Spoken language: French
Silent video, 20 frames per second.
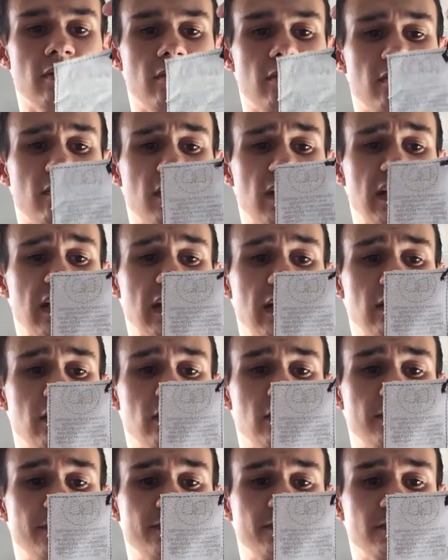
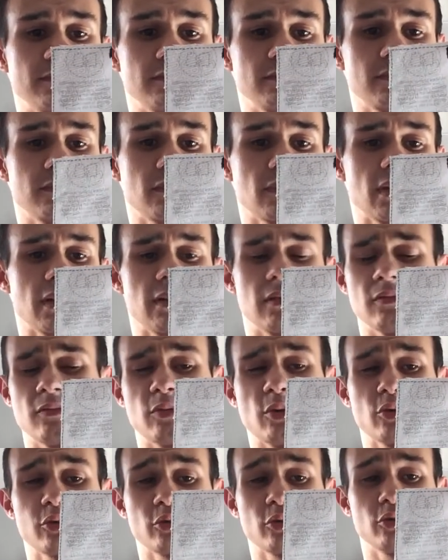voilà,
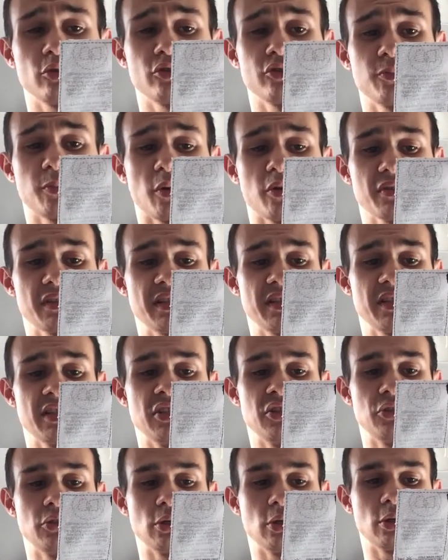votre splendide
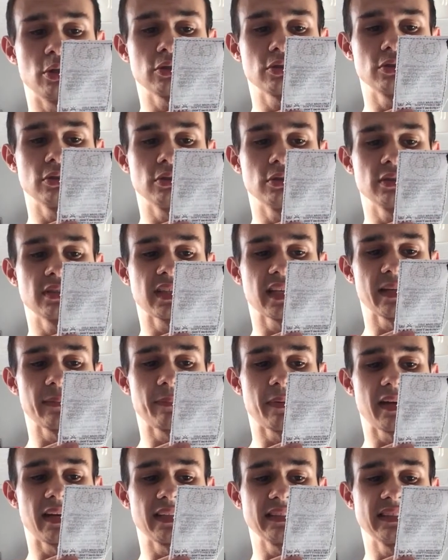t-shirt euh, créé
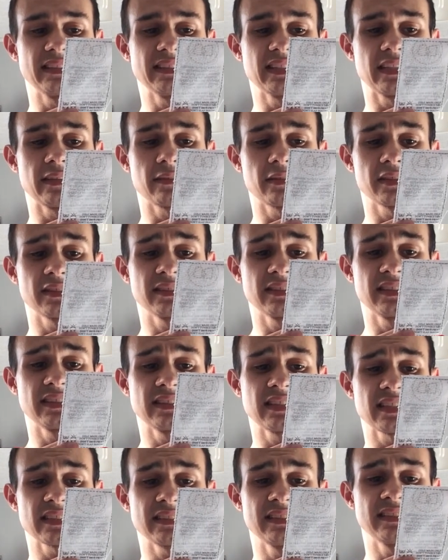par
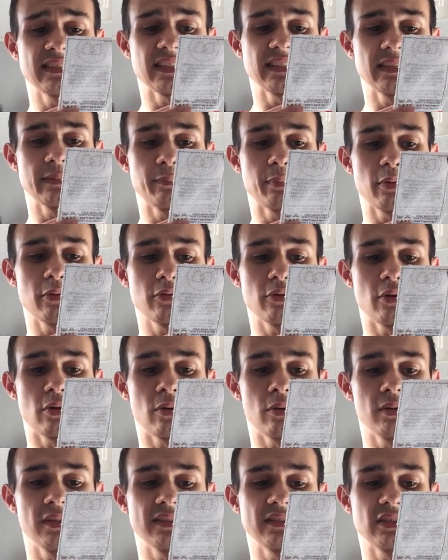des, artistes
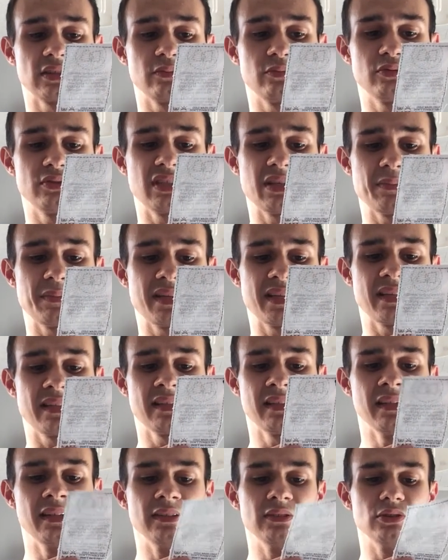indépendants. Est-ce que vous
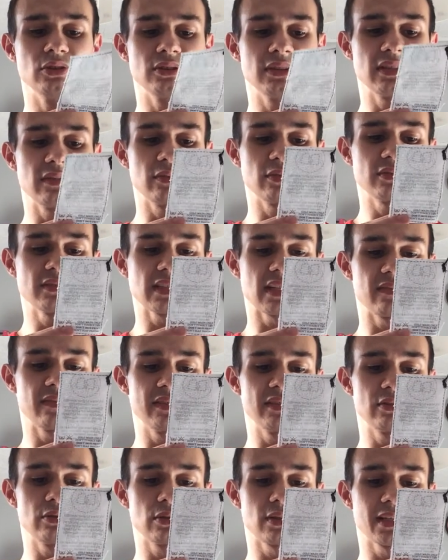aimez Donnez votre
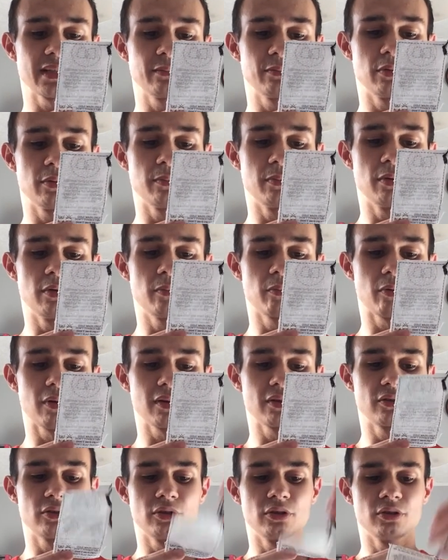avis sur
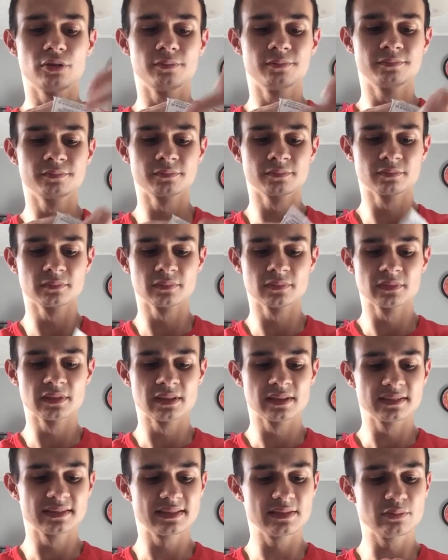redbubble.com.
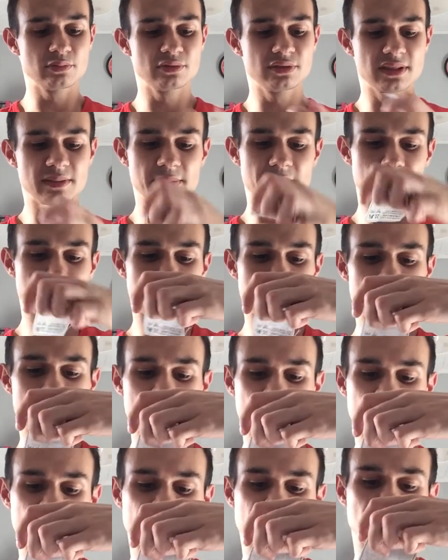Si vous n'aimez
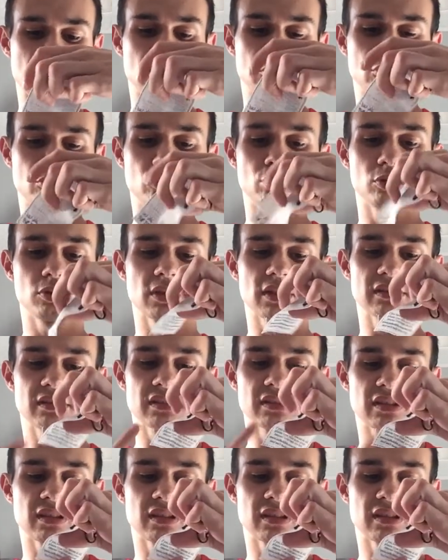pas, faites un retour. Ta,